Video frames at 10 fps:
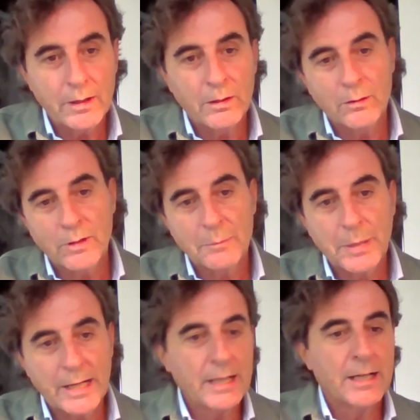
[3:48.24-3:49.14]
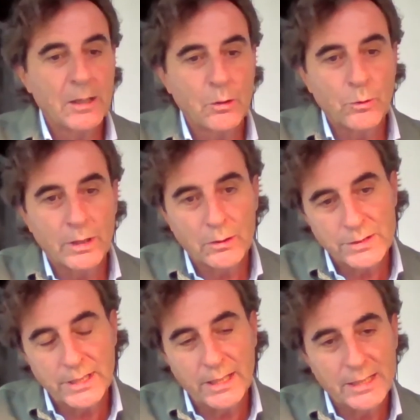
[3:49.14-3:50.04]
ha perdido a una pareja o
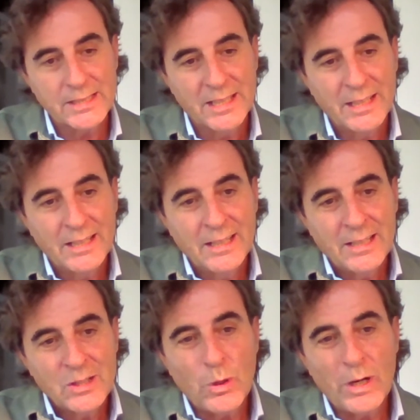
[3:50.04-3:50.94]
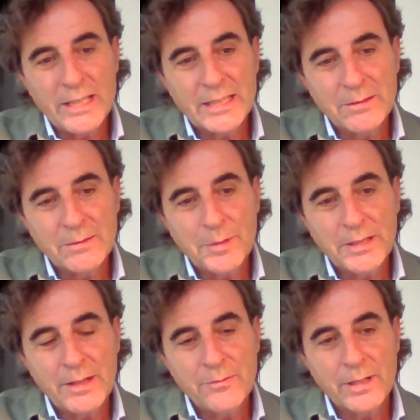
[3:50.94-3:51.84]
algo así, es
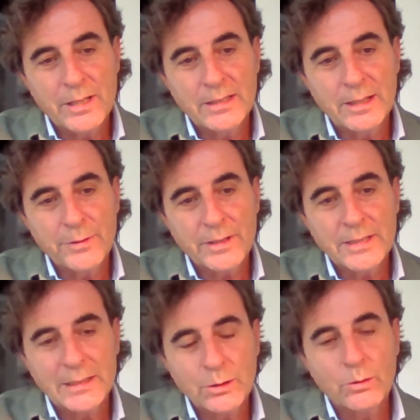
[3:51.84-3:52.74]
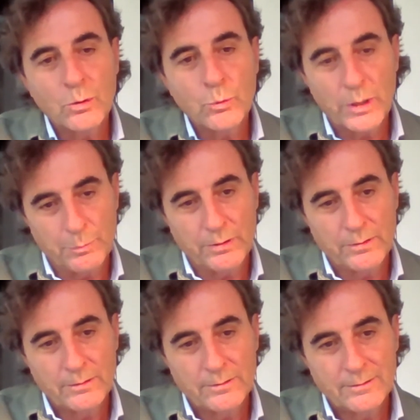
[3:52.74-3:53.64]
cualitativamente diferente, afecta a todo el
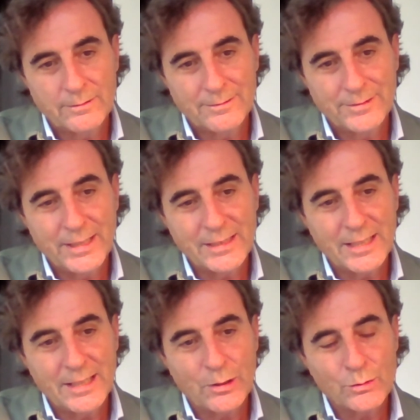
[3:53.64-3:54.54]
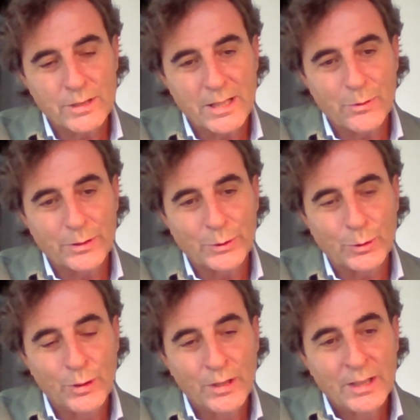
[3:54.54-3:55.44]
cuerpo. Fíjate, Rosa, que
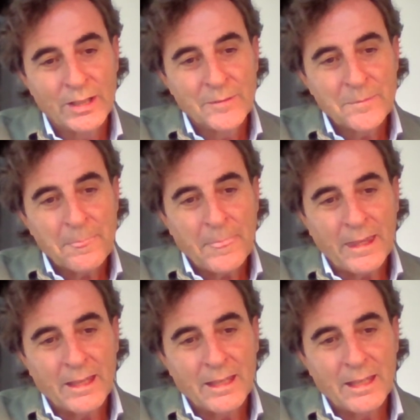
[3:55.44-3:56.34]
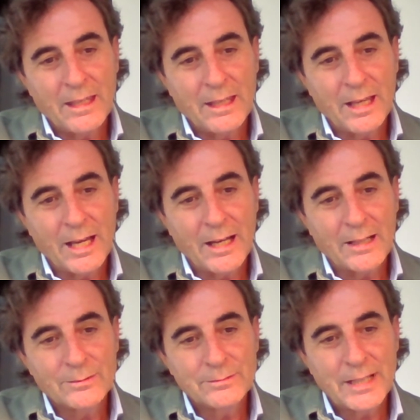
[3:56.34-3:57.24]
cuando eh,
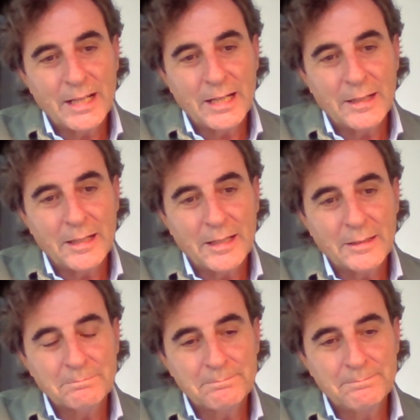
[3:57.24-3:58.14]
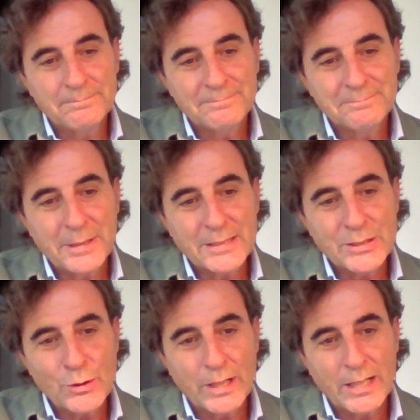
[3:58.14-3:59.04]
a una
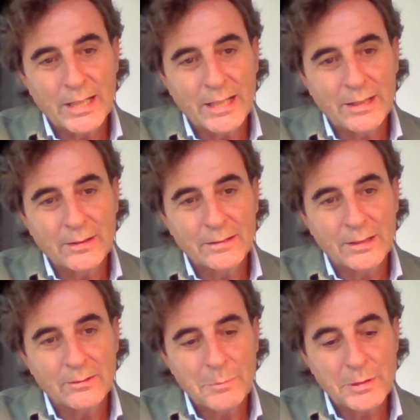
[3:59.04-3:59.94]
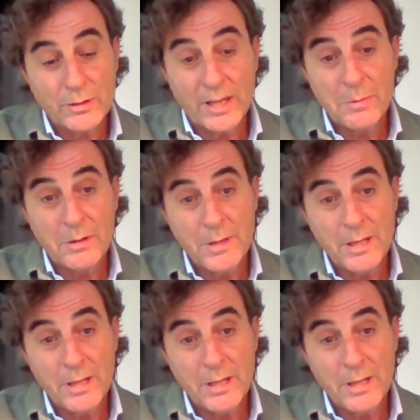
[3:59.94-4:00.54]
persona, a una persona